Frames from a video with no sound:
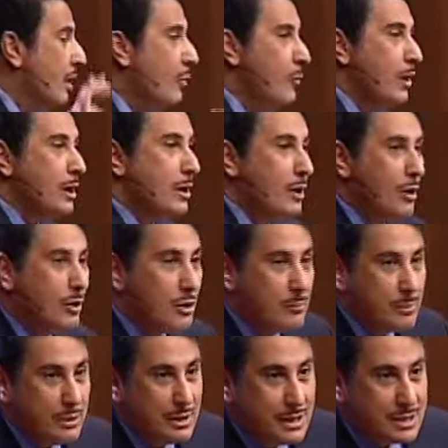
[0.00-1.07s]
قد إيه ده
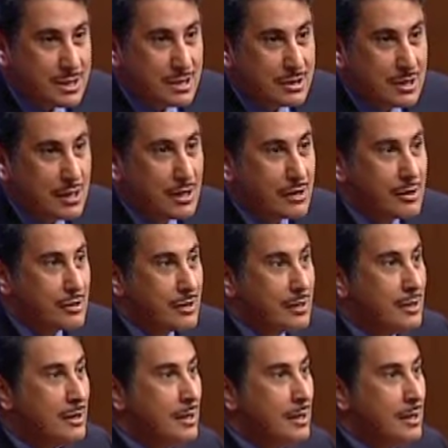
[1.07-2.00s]
درس صعب للتعليم